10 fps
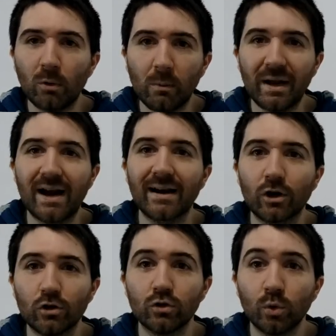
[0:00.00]
como para
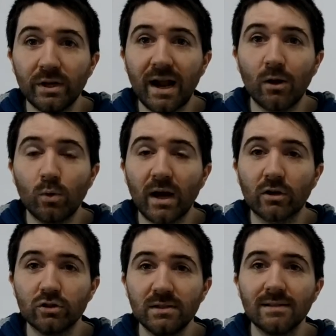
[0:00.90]
reconstruir algunas
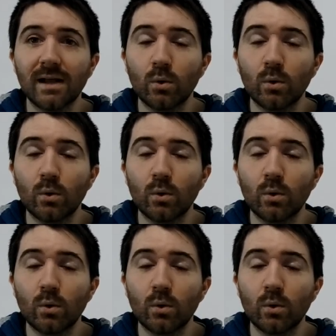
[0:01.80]
cositas,